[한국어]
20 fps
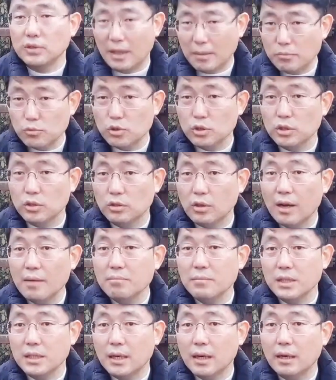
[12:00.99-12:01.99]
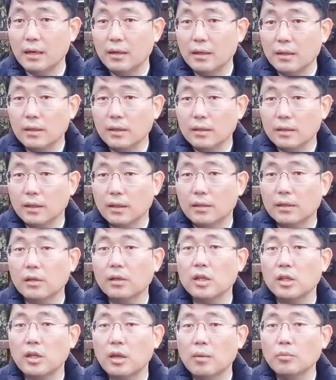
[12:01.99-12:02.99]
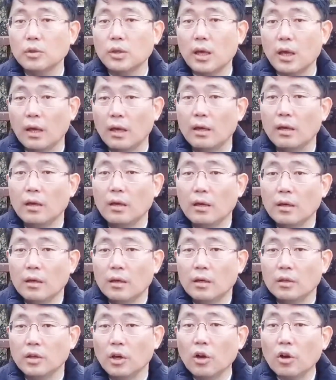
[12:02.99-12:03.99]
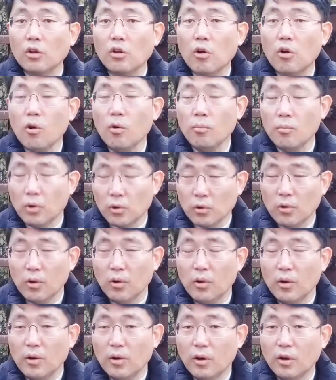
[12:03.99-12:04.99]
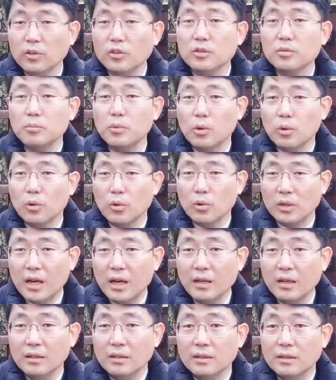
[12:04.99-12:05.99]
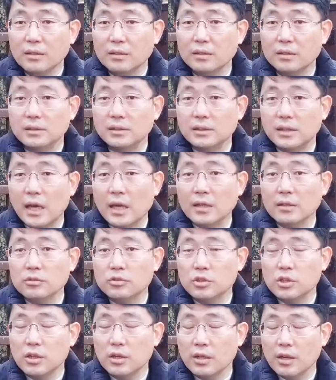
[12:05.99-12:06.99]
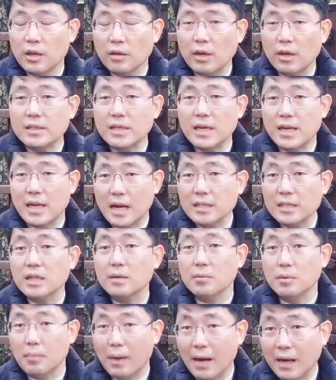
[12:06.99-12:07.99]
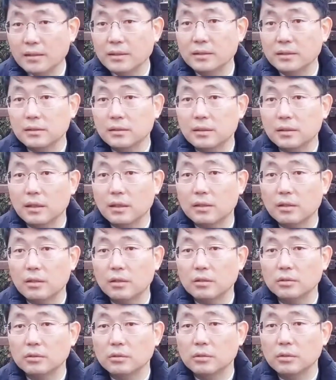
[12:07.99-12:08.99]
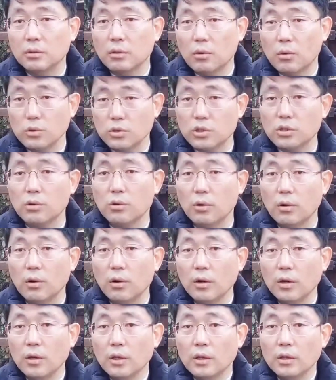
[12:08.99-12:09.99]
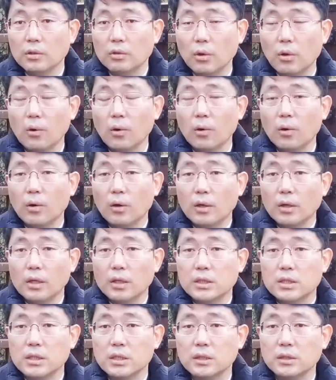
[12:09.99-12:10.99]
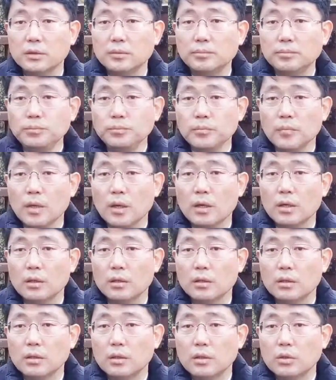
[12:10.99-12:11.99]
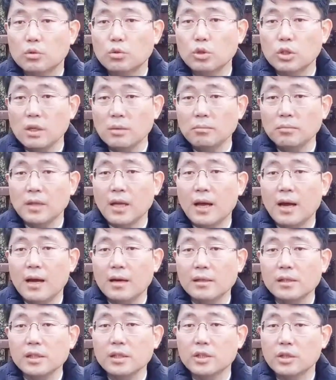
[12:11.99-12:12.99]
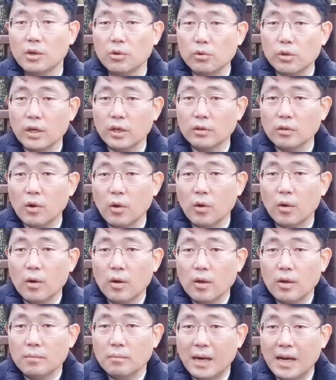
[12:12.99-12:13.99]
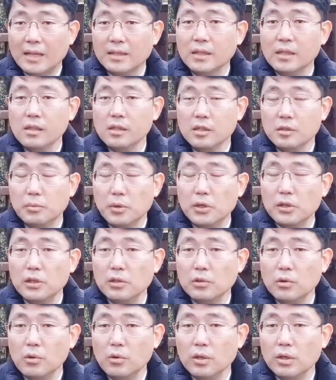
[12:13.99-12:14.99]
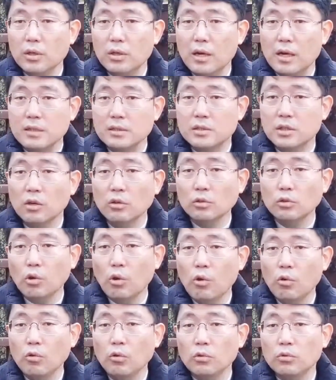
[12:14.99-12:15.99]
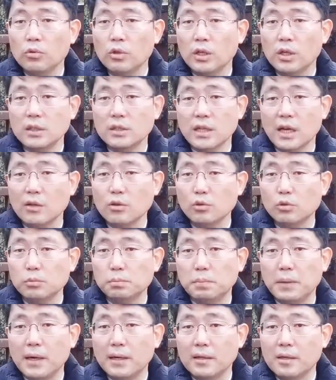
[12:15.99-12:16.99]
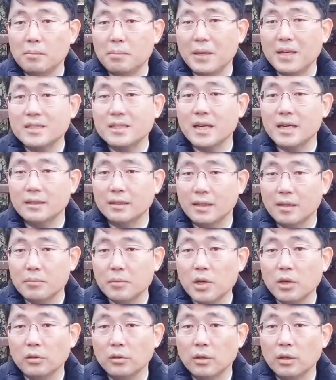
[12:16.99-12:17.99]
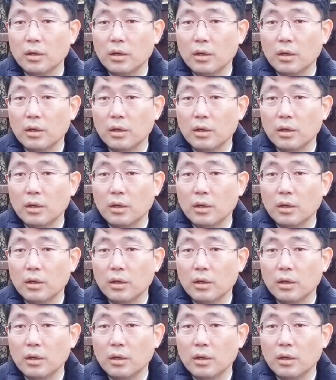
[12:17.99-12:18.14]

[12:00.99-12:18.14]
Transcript: 남구이기도 합니다. 예, 그렇기 때문에 여러모로 어느 모로나 그 저에게 굉장히 강점이 많은 예, 그런 곳이고, 또 지금 그 국힘당의 경우에도 만일 이번에도 이러한 정통 우리 자유우파를 배제한다면